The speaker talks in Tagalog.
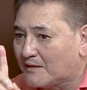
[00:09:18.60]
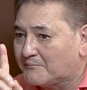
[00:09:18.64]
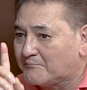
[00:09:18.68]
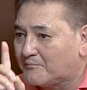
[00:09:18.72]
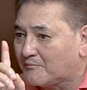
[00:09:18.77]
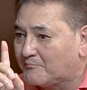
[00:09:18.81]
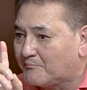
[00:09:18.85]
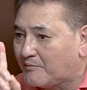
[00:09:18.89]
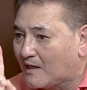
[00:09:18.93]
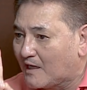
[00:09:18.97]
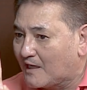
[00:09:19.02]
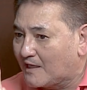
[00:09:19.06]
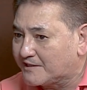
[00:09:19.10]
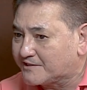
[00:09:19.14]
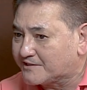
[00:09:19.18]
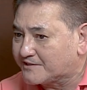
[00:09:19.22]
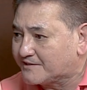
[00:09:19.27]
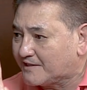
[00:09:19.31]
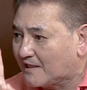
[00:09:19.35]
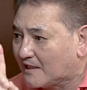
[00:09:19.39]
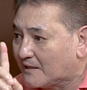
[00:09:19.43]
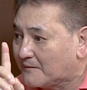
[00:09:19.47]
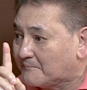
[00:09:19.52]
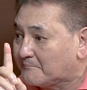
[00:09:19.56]
Ang Babae
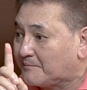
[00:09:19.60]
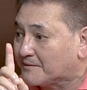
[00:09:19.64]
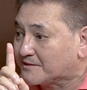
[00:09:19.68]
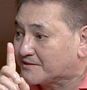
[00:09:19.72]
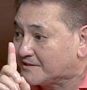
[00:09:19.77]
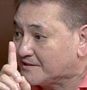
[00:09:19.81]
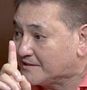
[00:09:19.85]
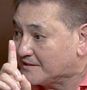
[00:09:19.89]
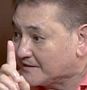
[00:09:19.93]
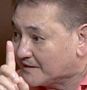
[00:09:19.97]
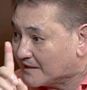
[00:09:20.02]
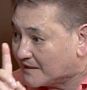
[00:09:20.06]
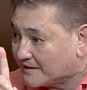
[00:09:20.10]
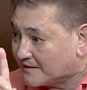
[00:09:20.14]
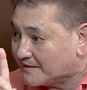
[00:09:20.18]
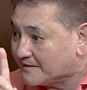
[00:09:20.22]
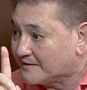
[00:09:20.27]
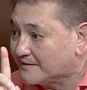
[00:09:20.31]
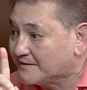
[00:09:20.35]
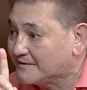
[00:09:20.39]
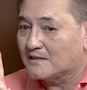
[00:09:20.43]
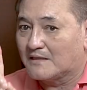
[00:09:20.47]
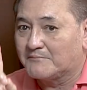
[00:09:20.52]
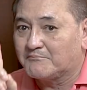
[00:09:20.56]
sa
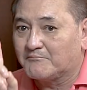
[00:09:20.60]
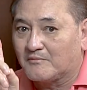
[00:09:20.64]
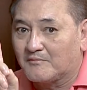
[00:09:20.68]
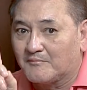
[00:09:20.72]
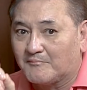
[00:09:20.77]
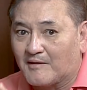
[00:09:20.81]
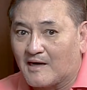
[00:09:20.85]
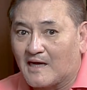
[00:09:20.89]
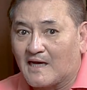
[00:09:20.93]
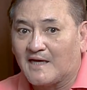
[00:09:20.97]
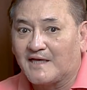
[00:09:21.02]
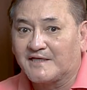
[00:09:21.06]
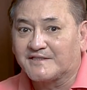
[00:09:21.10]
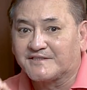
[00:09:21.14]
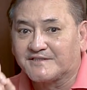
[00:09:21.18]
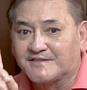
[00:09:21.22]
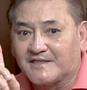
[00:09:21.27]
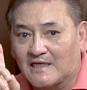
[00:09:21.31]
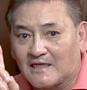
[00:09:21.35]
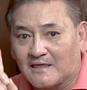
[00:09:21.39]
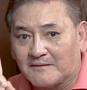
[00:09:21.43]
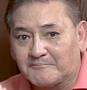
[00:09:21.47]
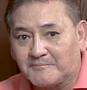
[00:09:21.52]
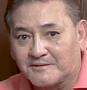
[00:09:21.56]
Dalampasigan. Ang Babae
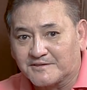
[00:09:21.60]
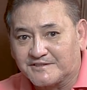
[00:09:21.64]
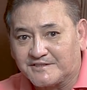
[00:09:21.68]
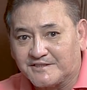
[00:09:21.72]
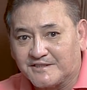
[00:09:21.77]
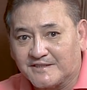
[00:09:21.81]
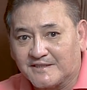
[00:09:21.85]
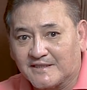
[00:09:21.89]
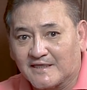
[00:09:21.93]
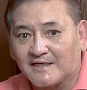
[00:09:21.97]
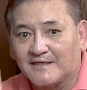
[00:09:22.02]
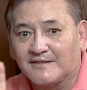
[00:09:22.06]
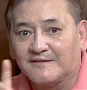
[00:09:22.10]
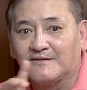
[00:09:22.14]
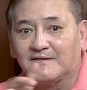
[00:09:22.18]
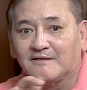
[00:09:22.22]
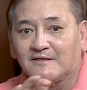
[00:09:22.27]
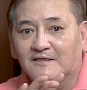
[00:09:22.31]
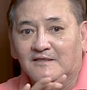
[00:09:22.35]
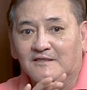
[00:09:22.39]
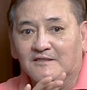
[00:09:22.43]
sa Dalampasigan.